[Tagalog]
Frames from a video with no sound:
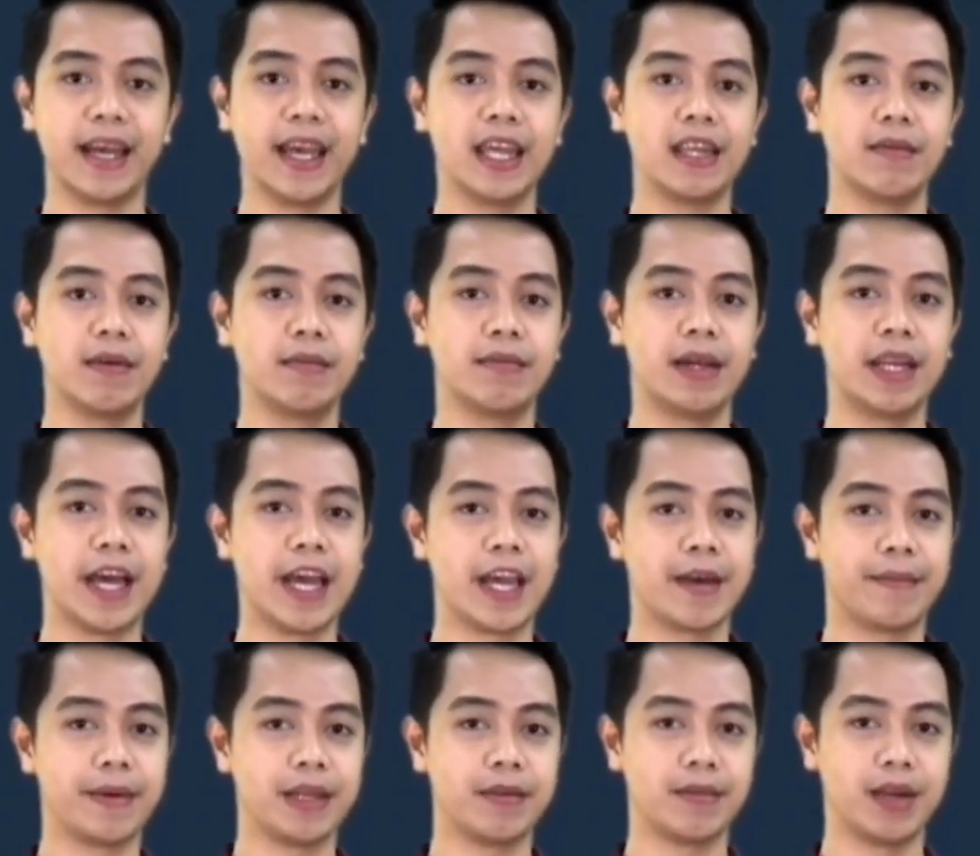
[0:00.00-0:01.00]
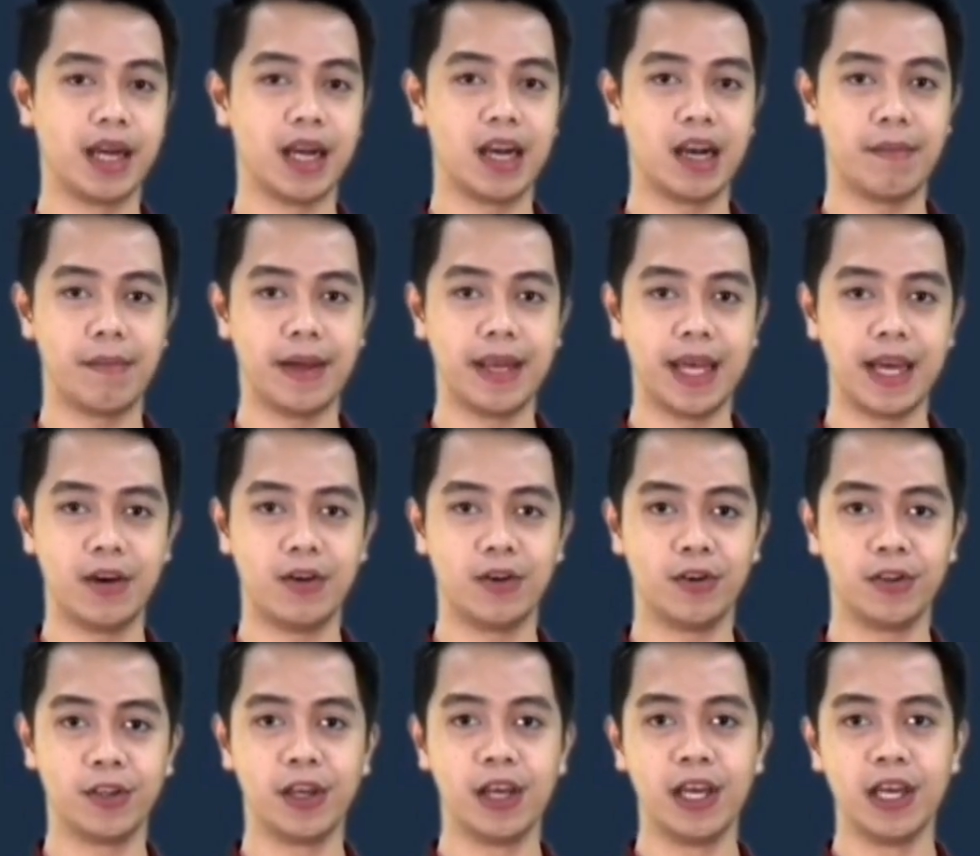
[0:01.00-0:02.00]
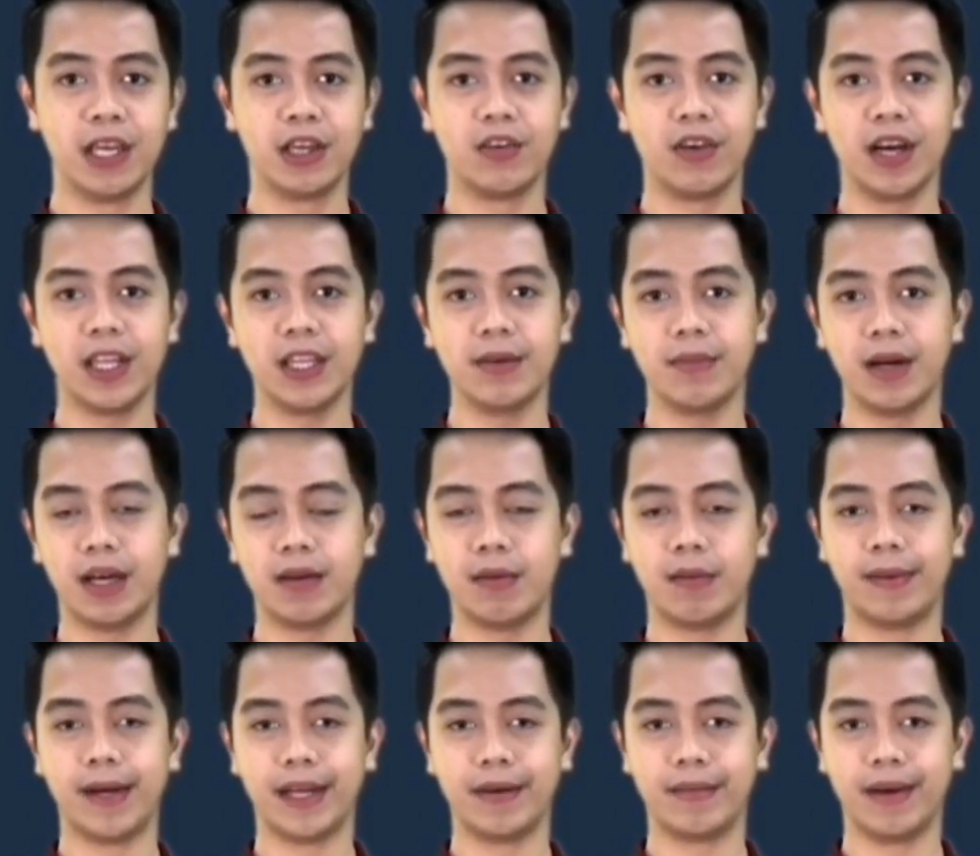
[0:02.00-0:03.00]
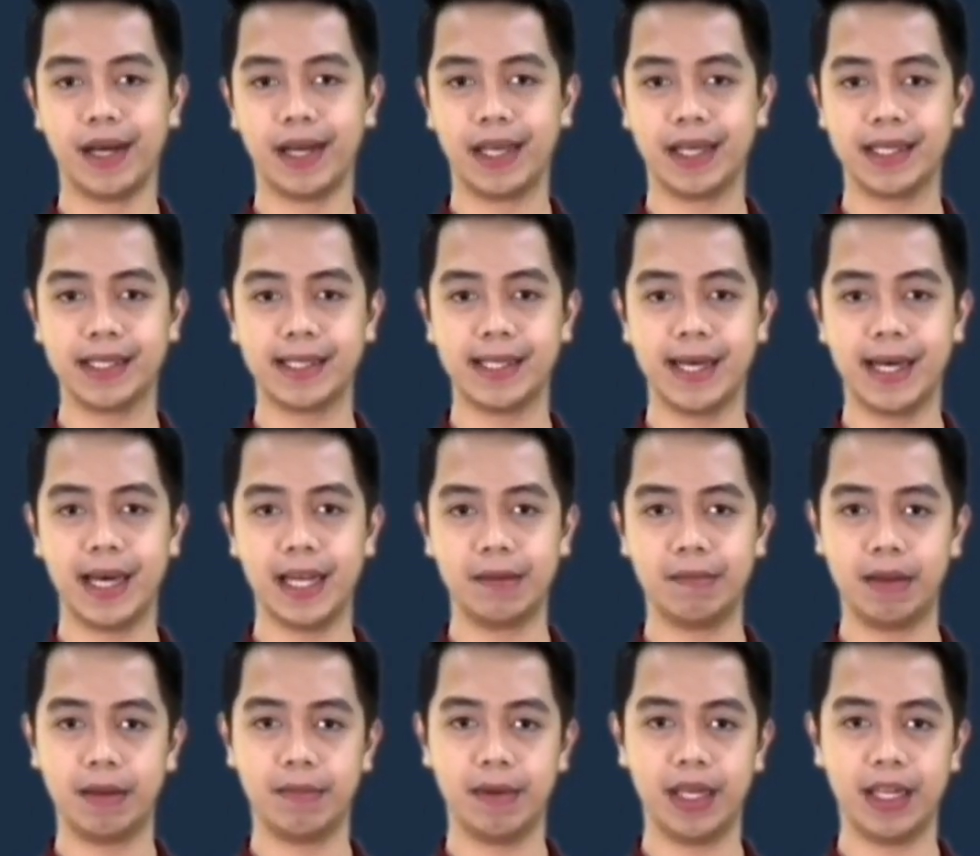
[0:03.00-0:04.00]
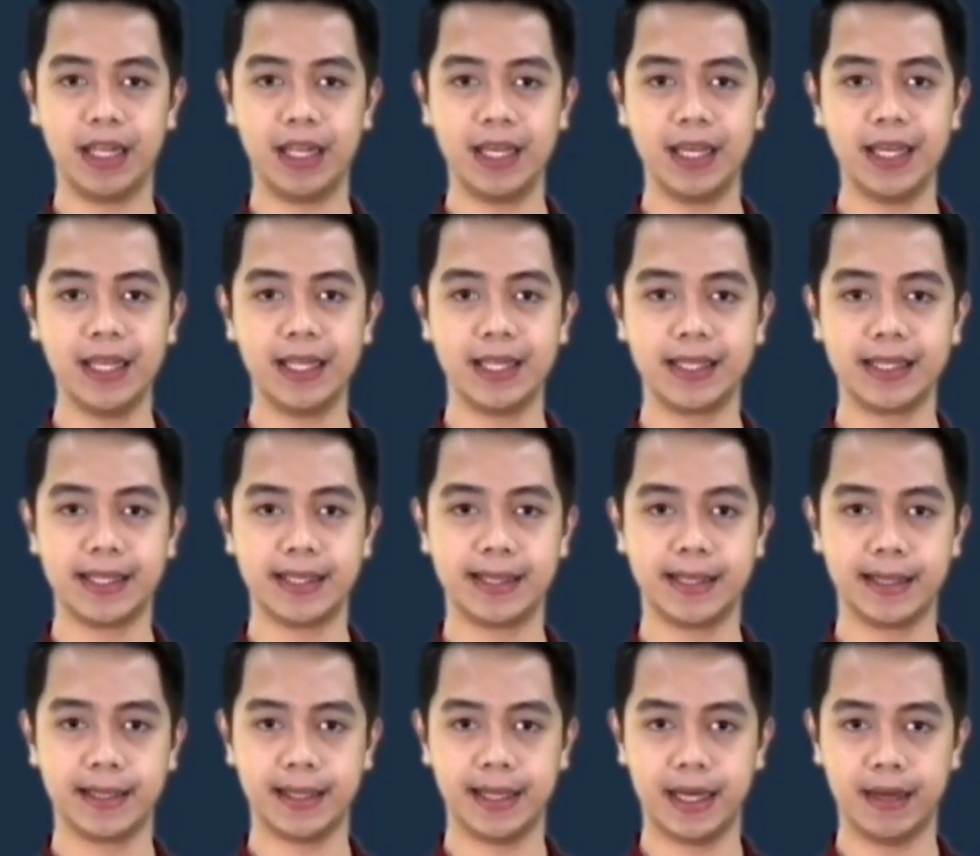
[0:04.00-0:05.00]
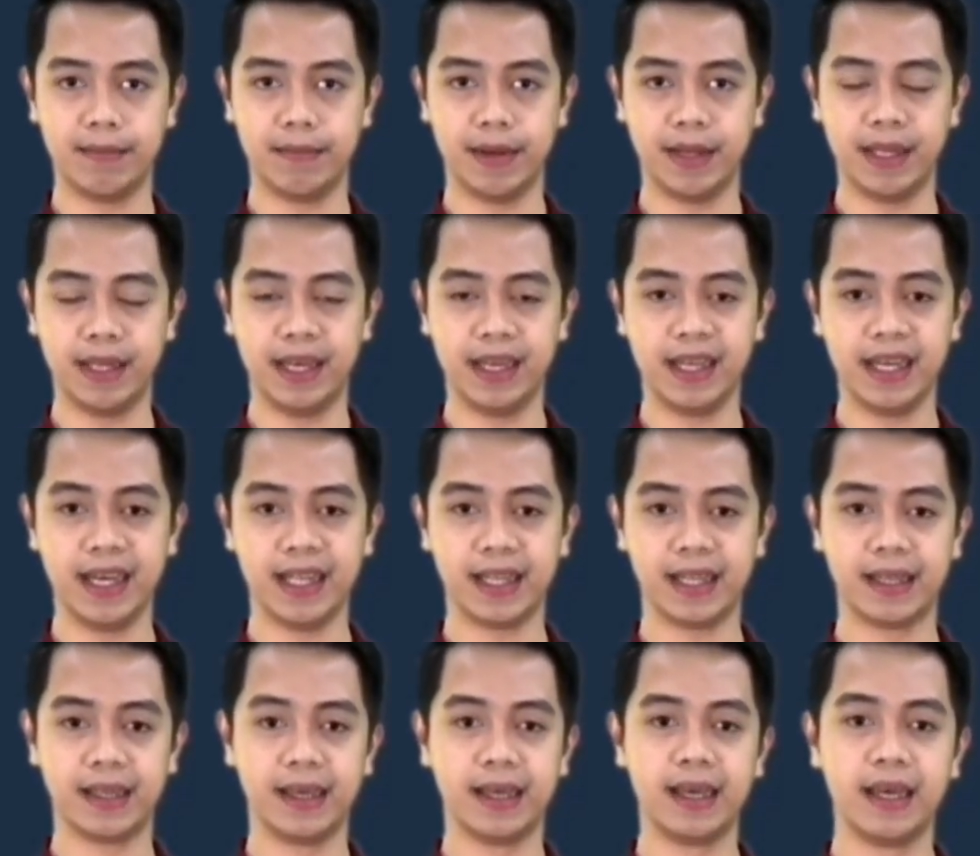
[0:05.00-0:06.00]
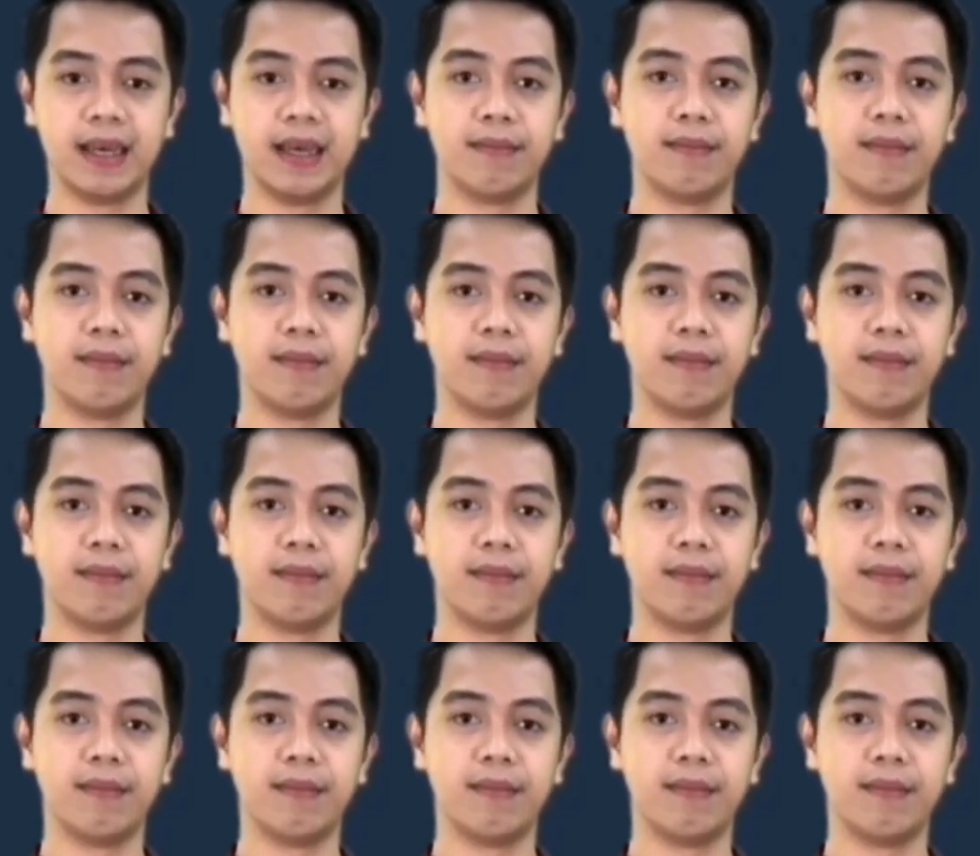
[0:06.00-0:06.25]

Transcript: Kaya naman malaya pa rin makakapalaot yung ating mga kababayang mangisda at may maliliit na sasakyang pandagat.